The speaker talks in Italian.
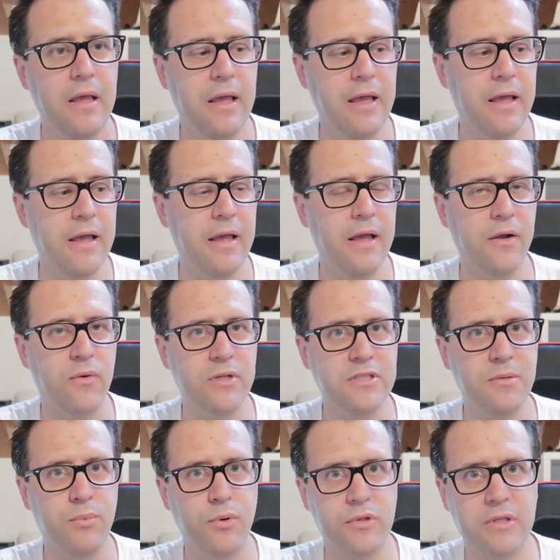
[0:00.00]
eh,
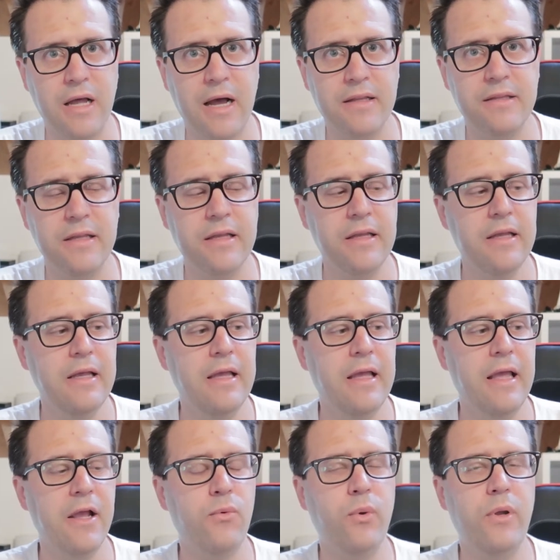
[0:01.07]
queste portate
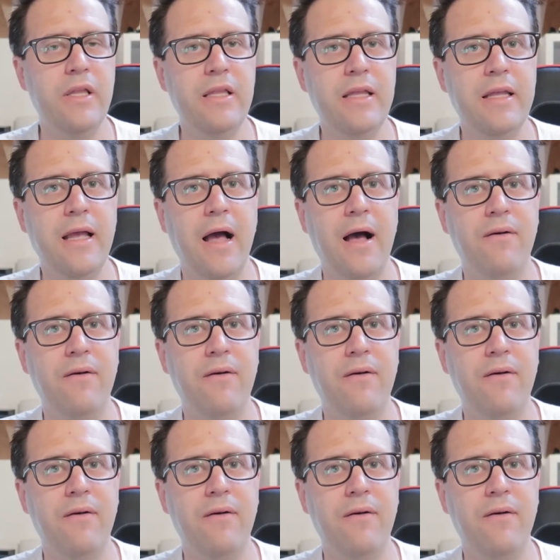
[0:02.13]
e quindi